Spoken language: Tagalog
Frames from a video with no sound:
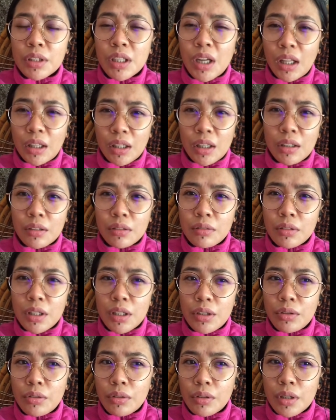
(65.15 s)
Tinatanong
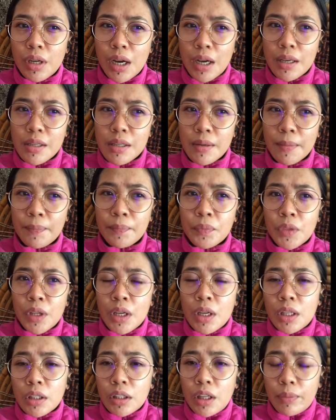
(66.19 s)
din yung guys.
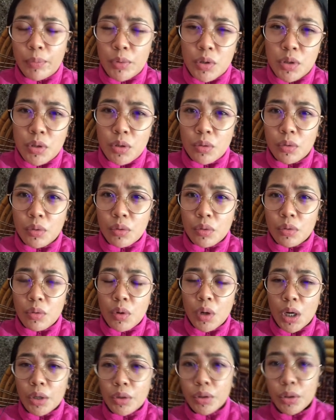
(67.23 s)
Tapos yung
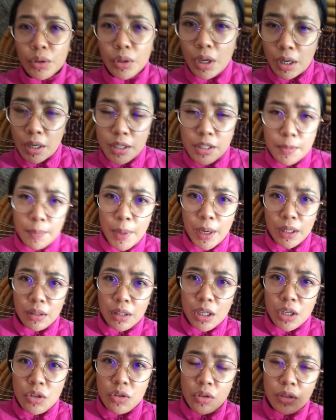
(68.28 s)
kung ano yung
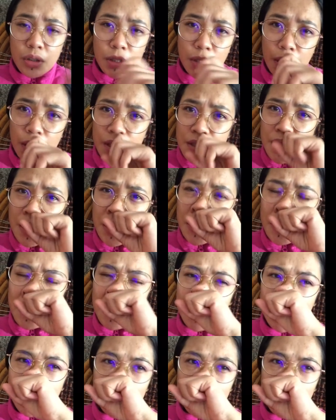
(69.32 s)
expectation nila sa'yo,